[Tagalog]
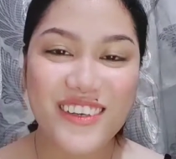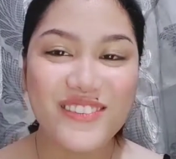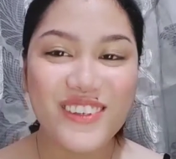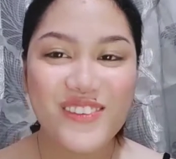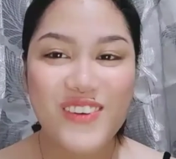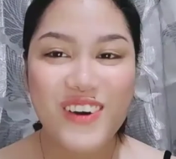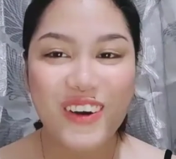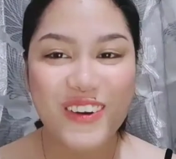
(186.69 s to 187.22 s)

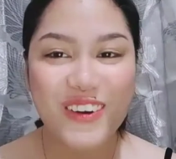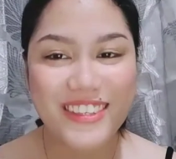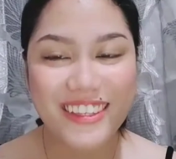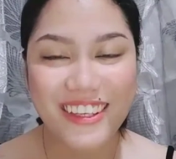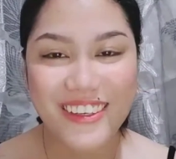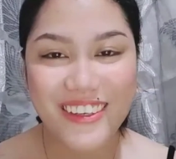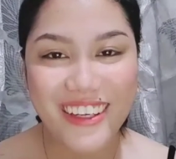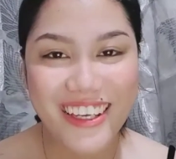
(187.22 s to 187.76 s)
Nabubo ako
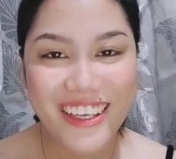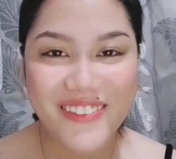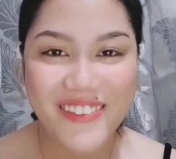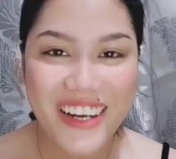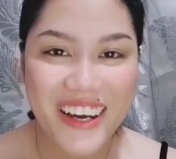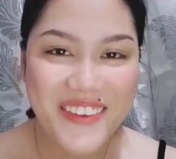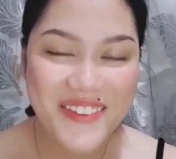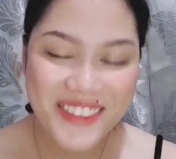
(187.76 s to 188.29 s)
sa tanong niya,
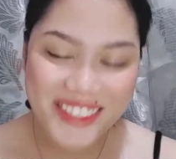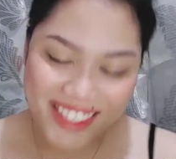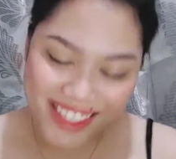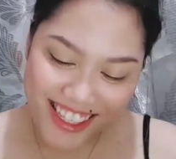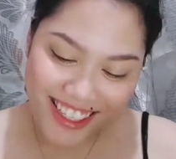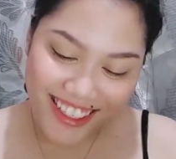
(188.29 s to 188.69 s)
promise.